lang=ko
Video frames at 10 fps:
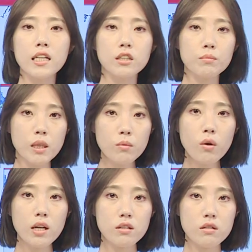이 점
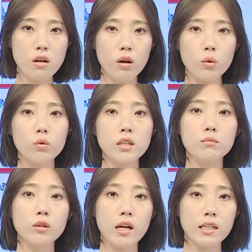참고하셔서
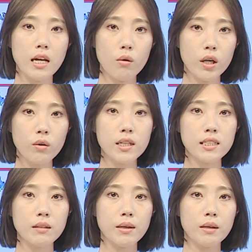농작물 관리에
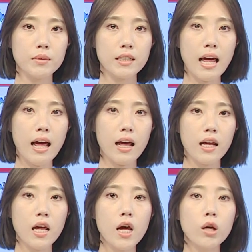활용하시기 바랍니다.
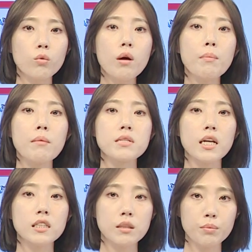또한
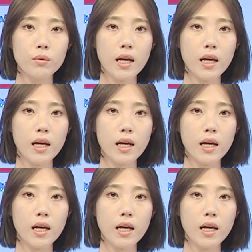밤사이 지표